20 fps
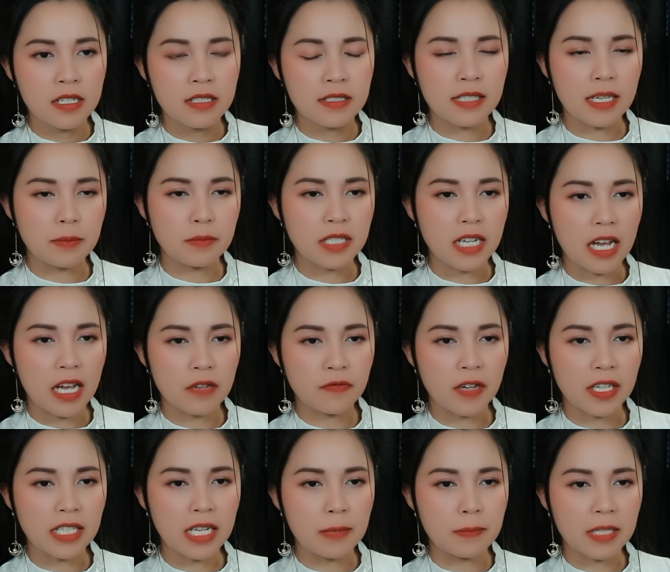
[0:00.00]
Xem ra
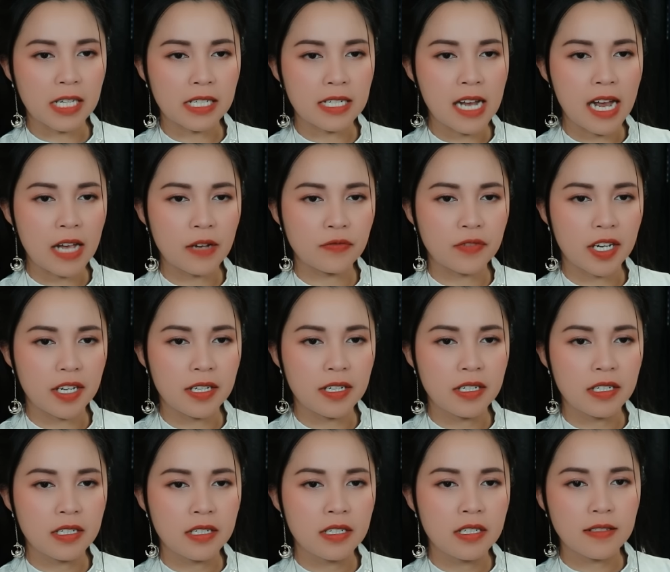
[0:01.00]
phải tìm cách khác vậy.
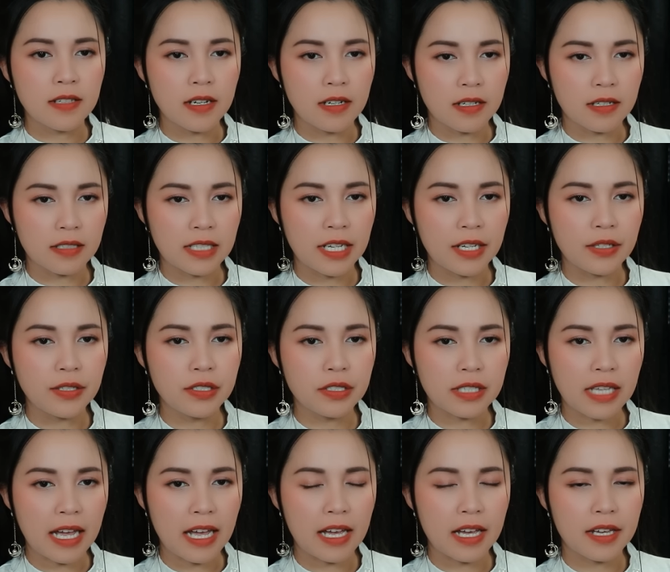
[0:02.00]
Giờ thì đưa
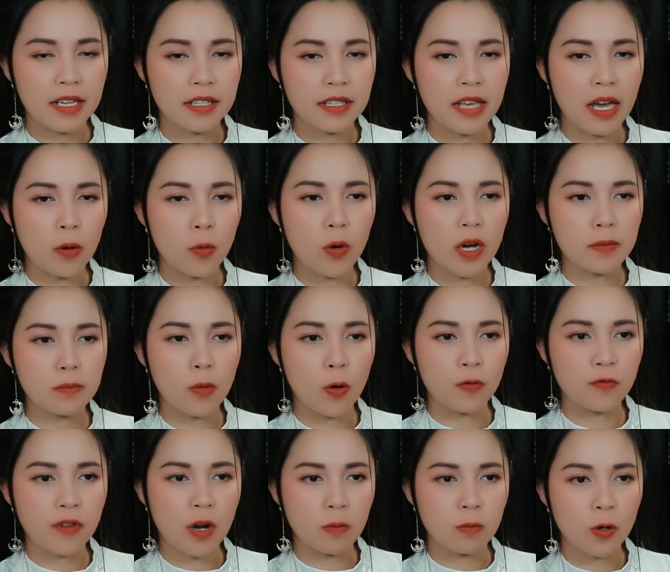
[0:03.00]
ta dạo quanh
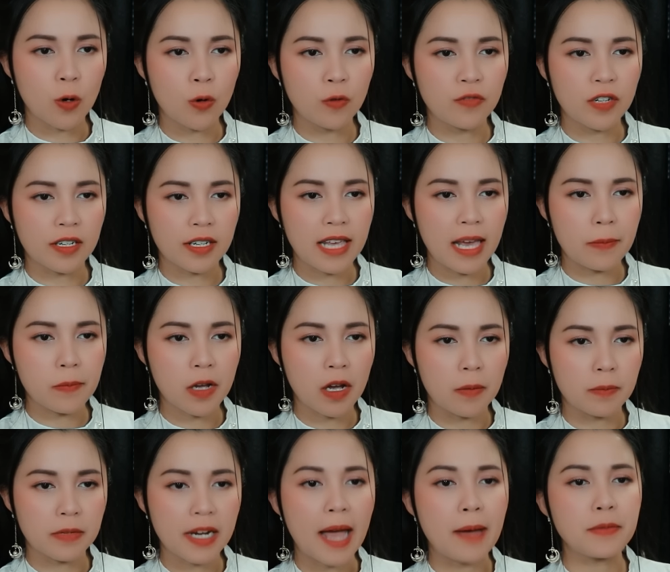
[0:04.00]
một vòng khu vực giam
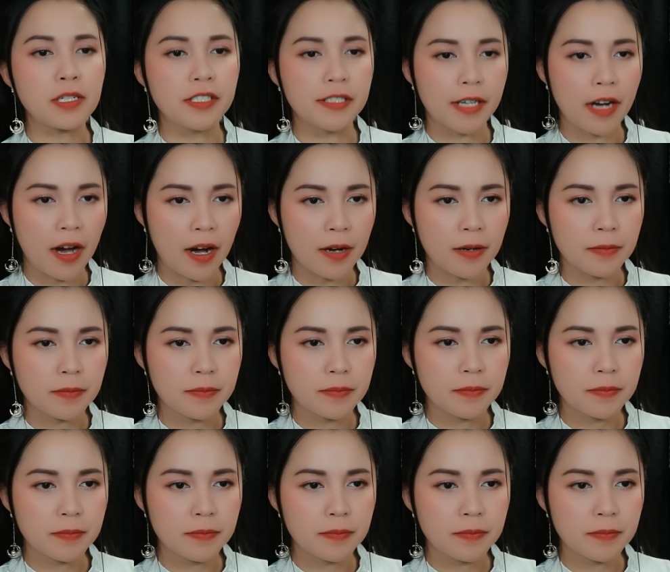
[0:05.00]
cầm đám người đó.